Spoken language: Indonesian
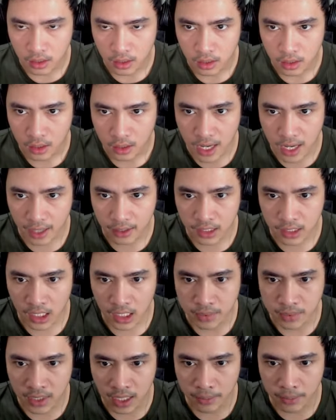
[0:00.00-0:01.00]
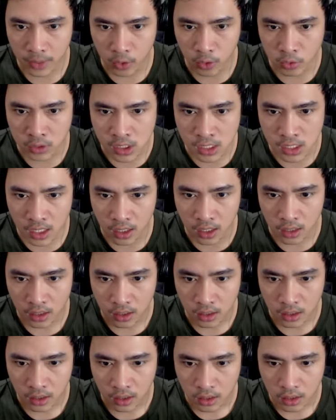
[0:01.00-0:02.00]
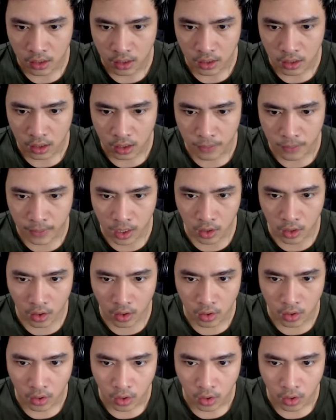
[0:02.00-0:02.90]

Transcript: Ya kita nggak bisa ngambil kuncinya. Gimana dong?